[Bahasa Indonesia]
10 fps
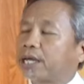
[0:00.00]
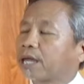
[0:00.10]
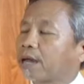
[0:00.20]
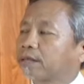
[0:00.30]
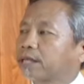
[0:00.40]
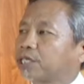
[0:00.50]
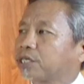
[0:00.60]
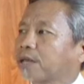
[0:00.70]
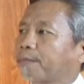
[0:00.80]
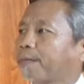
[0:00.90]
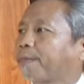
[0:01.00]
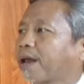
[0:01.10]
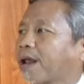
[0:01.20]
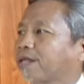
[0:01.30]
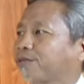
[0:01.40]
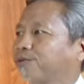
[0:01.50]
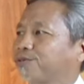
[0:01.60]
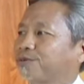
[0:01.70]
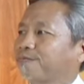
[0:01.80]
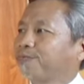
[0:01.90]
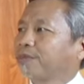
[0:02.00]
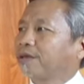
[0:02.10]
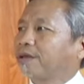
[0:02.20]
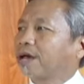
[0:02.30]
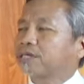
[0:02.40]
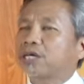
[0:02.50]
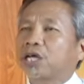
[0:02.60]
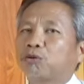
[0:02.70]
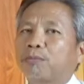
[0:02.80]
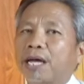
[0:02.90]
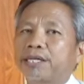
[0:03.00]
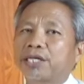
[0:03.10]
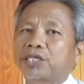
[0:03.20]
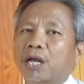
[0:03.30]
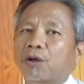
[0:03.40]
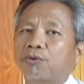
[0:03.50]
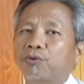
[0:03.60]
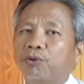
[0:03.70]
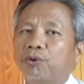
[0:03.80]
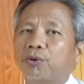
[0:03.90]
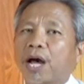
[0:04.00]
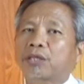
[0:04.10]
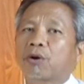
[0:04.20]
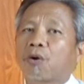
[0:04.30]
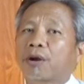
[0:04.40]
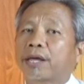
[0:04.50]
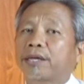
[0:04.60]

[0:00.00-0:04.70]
kita tesnya sampai 400. Nah, segitu banyak calon guru atau orang